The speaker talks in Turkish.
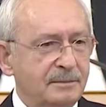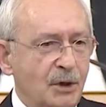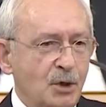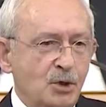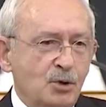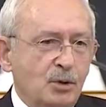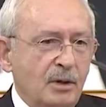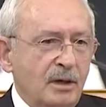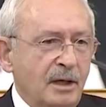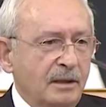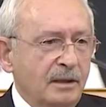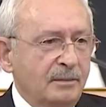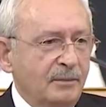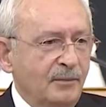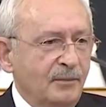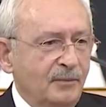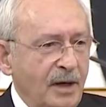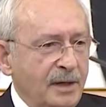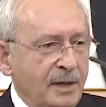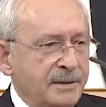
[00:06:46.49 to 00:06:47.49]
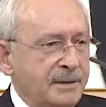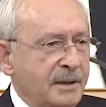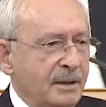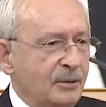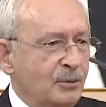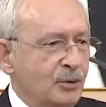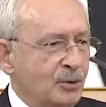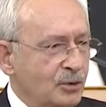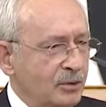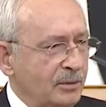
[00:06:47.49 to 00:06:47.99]
E soralım
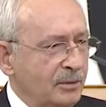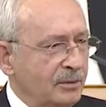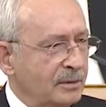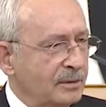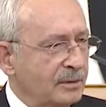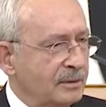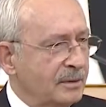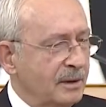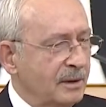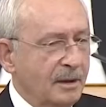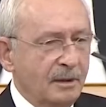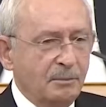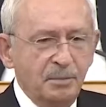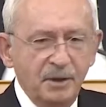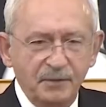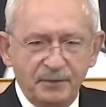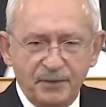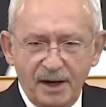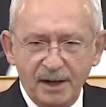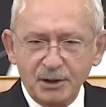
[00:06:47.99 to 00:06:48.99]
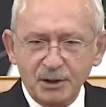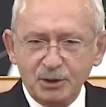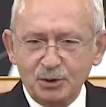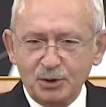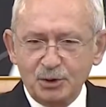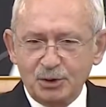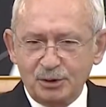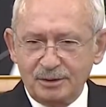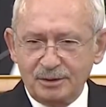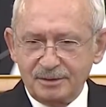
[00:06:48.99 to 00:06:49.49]
faizler düştü mü? Bir faiz
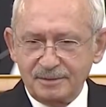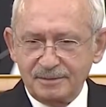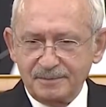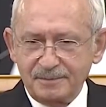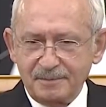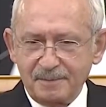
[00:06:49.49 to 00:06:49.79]
düştü.